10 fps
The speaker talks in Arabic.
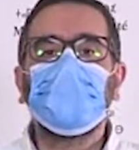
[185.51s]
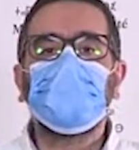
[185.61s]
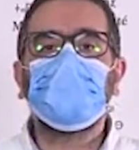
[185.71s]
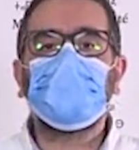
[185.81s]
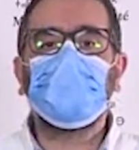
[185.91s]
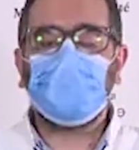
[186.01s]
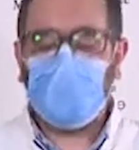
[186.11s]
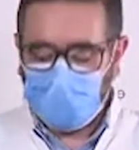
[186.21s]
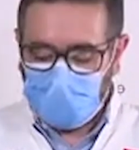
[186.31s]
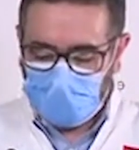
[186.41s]
ستة
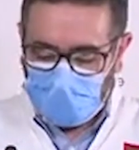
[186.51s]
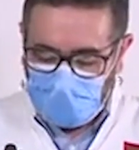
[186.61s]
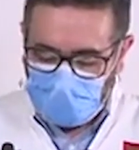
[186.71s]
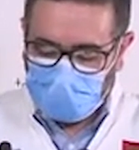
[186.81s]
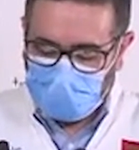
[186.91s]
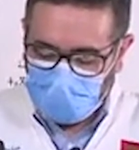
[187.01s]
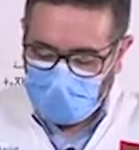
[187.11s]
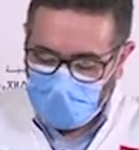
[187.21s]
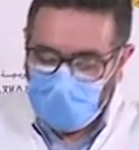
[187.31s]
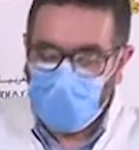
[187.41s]
عشر ألف
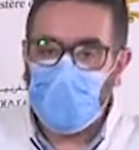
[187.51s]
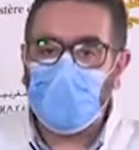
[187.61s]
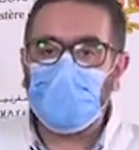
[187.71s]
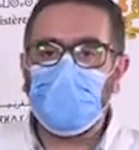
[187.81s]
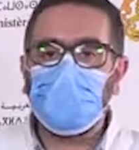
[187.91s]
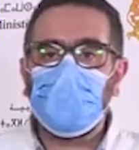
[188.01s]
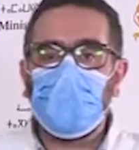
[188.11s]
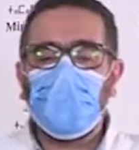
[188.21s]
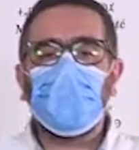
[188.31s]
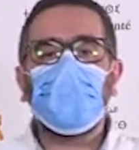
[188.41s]

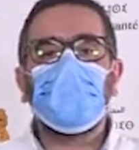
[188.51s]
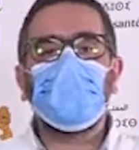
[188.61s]
وأربعمائة